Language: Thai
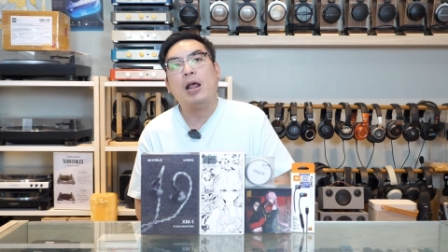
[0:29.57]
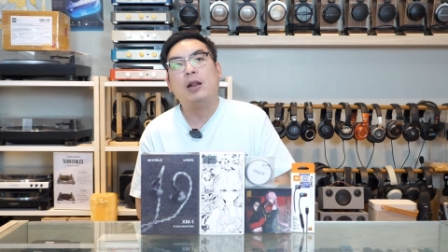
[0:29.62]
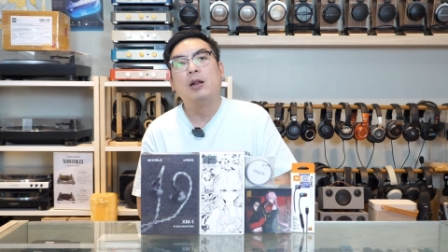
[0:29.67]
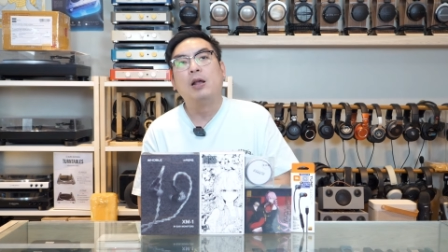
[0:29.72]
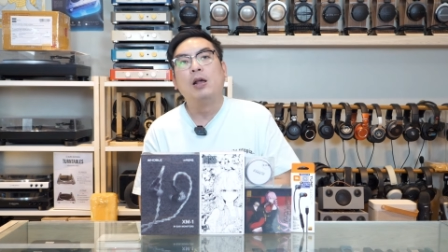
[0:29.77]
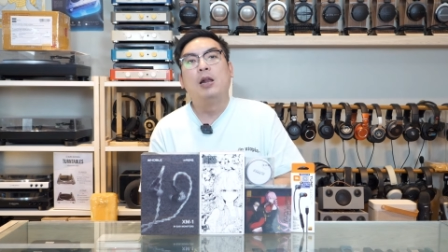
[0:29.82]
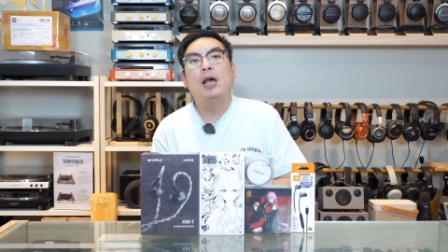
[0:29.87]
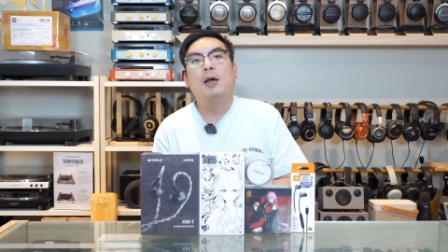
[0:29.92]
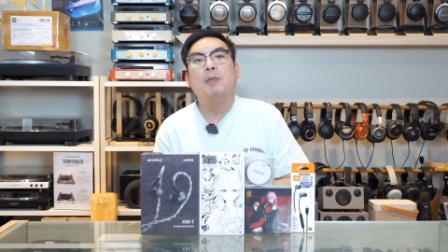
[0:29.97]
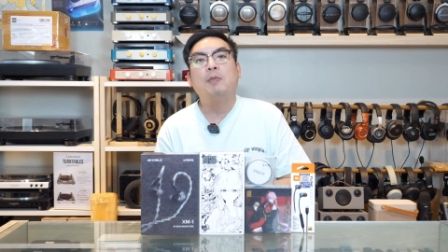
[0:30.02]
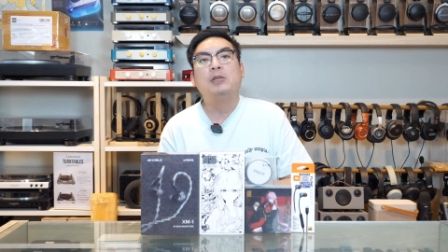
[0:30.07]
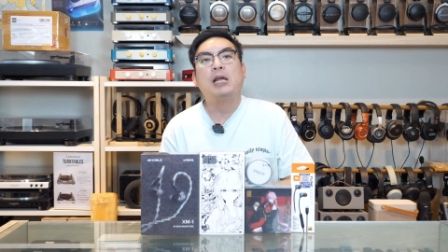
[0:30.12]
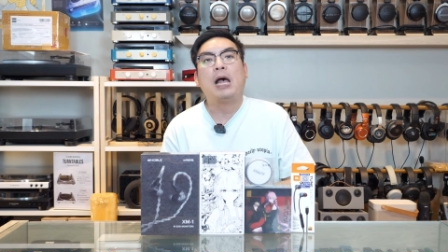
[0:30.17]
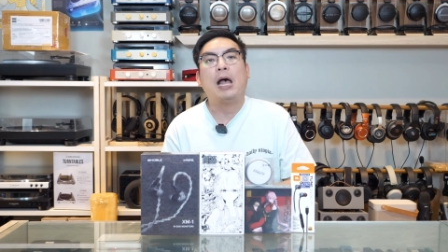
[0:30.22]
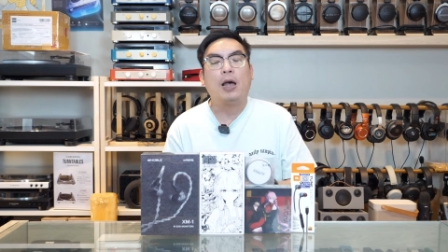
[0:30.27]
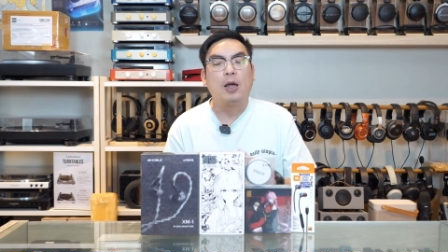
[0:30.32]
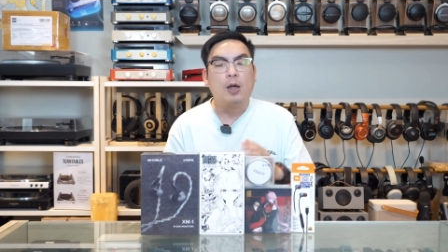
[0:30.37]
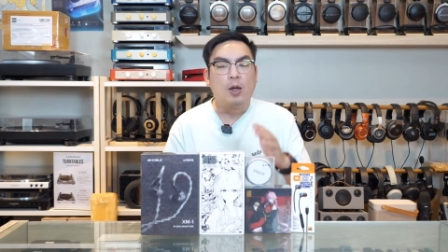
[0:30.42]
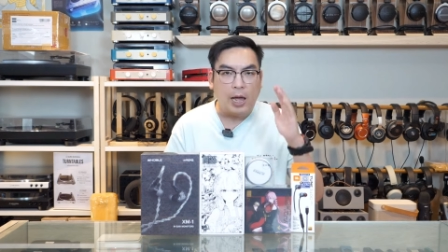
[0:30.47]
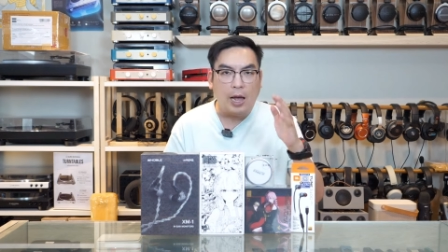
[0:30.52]
ฮะเริ่ม
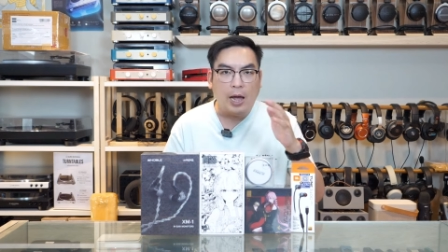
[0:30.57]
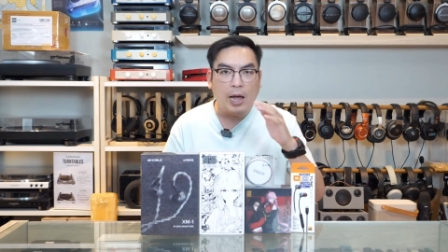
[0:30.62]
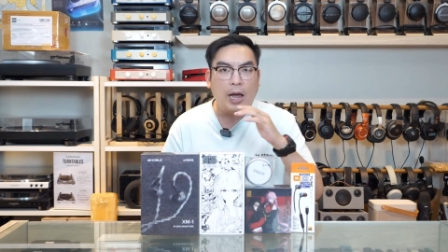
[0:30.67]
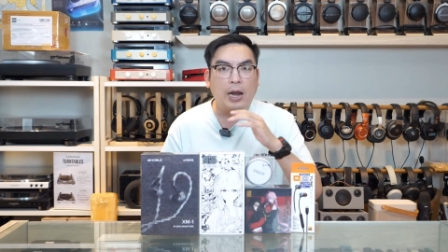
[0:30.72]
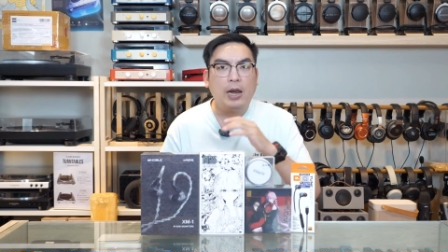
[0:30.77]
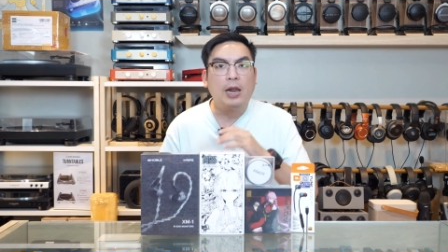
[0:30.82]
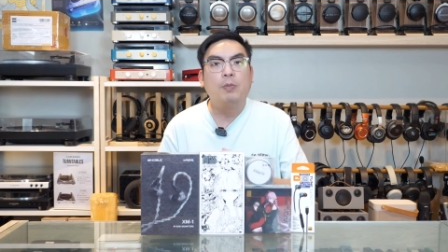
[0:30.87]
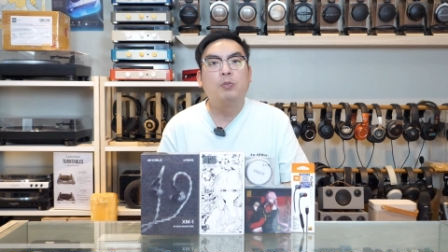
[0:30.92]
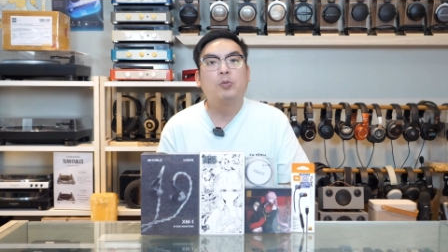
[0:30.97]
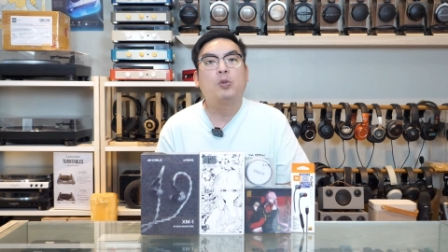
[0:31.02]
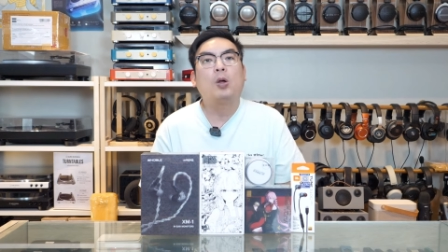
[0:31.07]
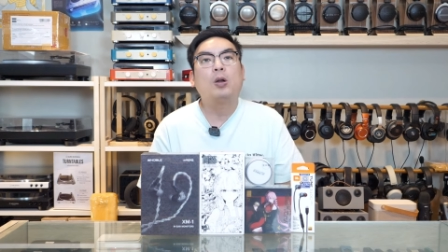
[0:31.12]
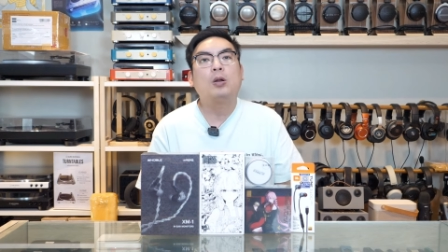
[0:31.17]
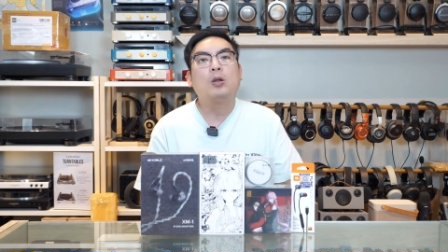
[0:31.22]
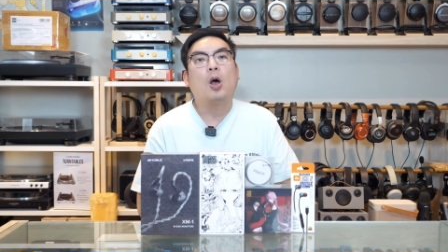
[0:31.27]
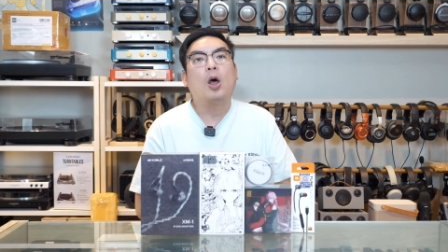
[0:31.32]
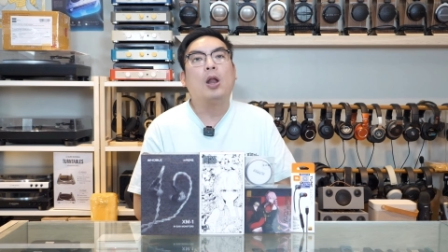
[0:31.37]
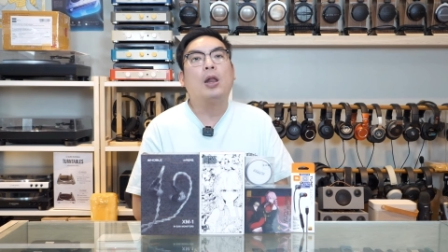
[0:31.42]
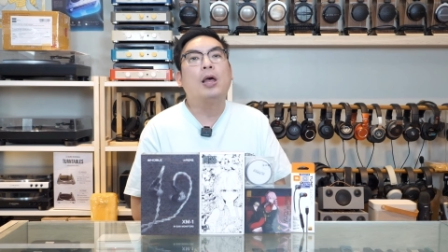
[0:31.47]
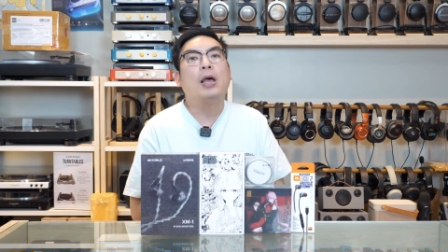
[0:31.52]
จากราคาเริ่มต้น
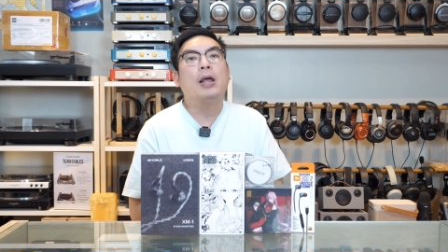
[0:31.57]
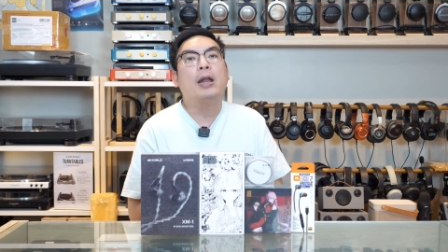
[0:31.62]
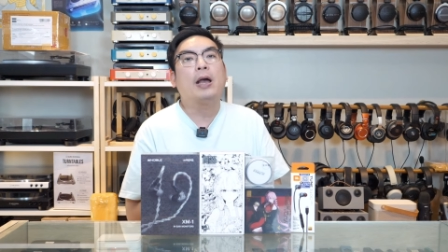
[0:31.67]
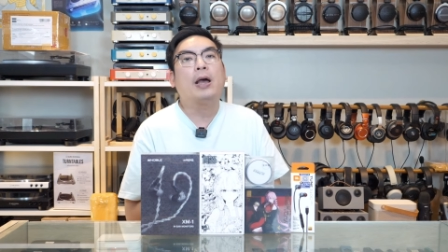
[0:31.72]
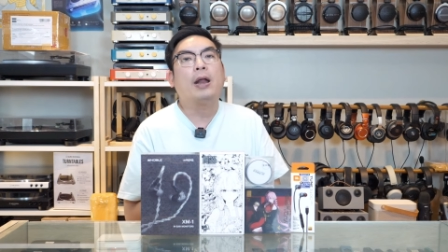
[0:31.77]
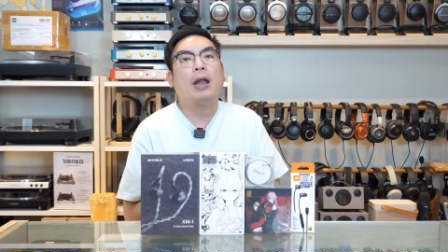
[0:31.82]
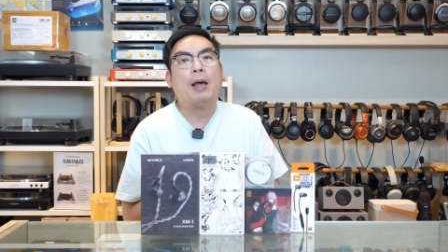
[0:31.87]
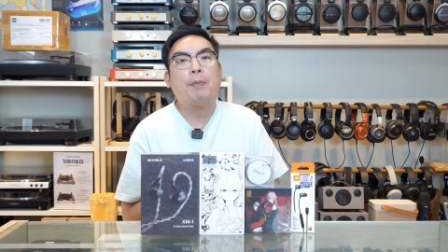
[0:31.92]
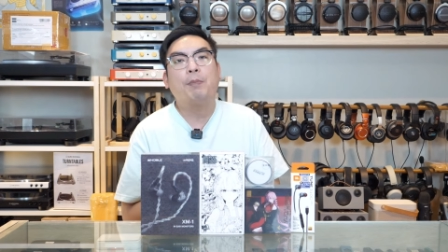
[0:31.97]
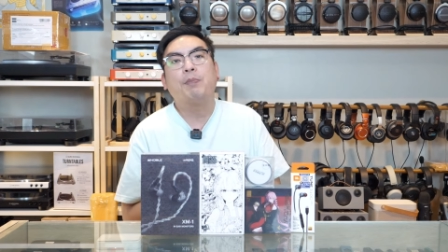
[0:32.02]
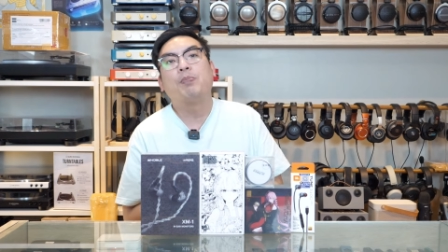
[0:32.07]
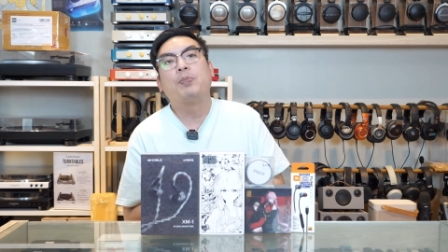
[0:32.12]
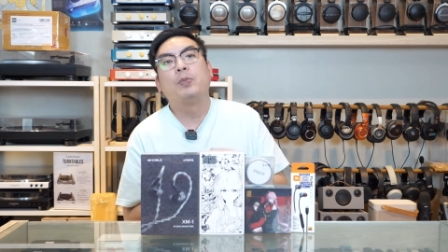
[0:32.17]
ก่อนเลยนะครับ